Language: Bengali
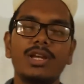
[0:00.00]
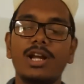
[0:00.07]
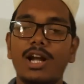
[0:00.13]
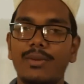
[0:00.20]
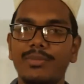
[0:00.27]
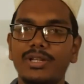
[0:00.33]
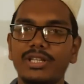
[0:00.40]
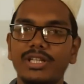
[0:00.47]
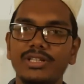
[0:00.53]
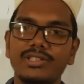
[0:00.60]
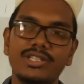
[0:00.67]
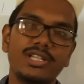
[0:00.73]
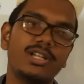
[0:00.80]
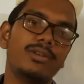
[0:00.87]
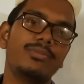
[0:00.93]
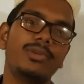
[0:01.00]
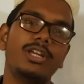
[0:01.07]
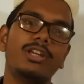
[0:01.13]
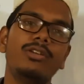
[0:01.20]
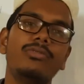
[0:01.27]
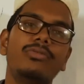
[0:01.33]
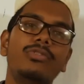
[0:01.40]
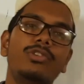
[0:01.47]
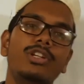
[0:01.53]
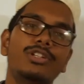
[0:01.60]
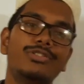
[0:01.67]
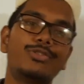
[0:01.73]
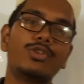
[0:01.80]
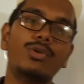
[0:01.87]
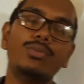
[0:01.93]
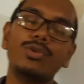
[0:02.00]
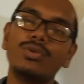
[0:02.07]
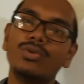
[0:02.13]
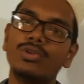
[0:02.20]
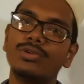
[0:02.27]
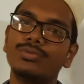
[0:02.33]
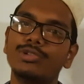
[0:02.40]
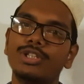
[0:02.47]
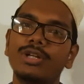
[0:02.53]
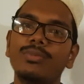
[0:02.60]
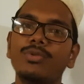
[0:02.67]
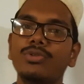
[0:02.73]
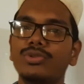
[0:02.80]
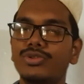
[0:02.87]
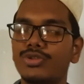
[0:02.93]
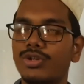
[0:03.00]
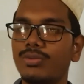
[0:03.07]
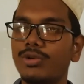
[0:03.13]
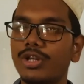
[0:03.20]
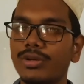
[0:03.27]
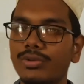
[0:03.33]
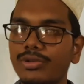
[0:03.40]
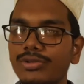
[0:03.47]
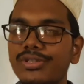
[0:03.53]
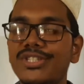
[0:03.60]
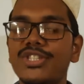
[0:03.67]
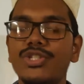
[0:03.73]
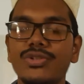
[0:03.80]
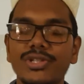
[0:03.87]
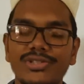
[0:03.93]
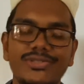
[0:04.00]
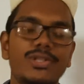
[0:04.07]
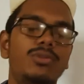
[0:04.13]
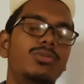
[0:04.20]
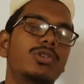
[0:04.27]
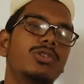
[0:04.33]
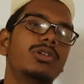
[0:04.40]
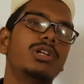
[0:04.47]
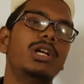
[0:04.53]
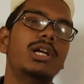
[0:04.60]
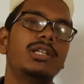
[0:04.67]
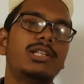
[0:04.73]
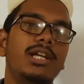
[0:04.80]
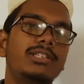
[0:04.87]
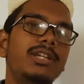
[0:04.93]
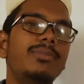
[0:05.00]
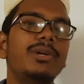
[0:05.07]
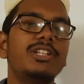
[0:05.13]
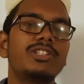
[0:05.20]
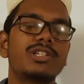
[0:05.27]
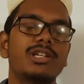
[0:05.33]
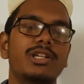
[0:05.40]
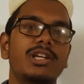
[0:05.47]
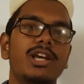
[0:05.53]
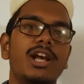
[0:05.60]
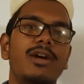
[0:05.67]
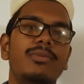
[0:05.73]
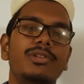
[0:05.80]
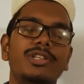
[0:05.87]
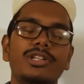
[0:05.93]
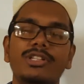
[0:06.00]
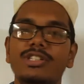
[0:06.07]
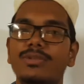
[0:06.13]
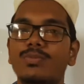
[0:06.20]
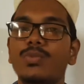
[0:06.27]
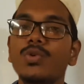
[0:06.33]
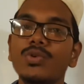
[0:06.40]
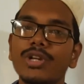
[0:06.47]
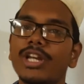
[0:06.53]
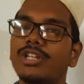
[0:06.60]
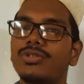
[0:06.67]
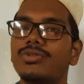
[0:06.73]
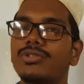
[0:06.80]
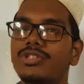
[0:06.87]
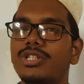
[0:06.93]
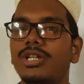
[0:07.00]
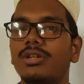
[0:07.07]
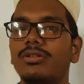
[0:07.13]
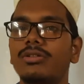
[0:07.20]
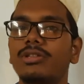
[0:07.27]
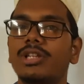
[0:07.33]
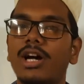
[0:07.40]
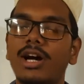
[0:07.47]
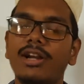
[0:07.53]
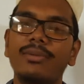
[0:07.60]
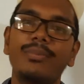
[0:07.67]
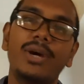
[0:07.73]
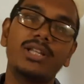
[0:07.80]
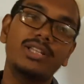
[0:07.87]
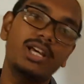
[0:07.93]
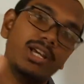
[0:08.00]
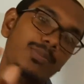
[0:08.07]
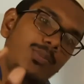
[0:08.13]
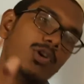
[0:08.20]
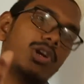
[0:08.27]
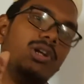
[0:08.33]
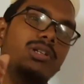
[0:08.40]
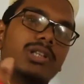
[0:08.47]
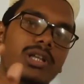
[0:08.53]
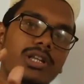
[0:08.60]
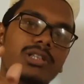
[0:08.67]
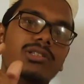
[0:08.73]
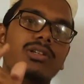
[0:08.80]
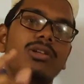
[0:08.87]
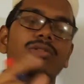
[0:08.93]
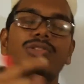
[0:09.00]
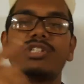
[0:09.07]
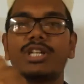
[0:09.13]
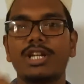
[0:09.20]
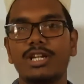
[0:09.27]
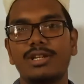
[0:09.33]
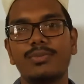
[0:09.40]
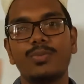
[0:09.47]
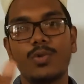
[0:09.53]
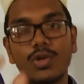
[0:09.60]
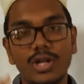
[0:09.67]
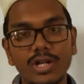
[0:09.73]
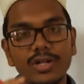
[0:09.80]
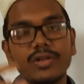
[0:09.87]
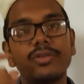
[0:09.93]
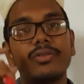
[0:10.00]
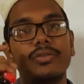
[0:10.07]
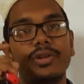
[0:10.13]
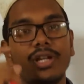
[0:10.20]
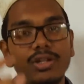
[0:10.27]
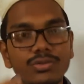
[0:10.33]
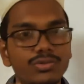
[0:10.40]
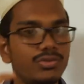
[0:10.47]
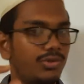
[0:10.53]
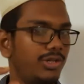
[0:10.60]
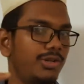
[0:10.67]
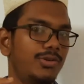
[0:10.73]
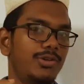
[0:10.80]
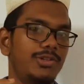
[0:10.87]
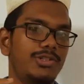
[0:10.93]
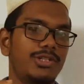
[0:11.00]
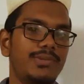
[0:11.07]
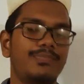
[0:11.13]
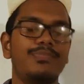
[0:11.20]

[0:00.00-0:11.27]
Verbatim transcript: আমরা দেখছিলাম কি ফুলের স্তবকগুলোর মধ্যে পুংস্তবক এবং স্ত্রীস্তবক তাদের মাঝখানে আমাদের যে পুংকেশর ছিল তার মাথায় পরাগধানী ছিল সেখানে পরাগ রেণু তৈরি হয়েছে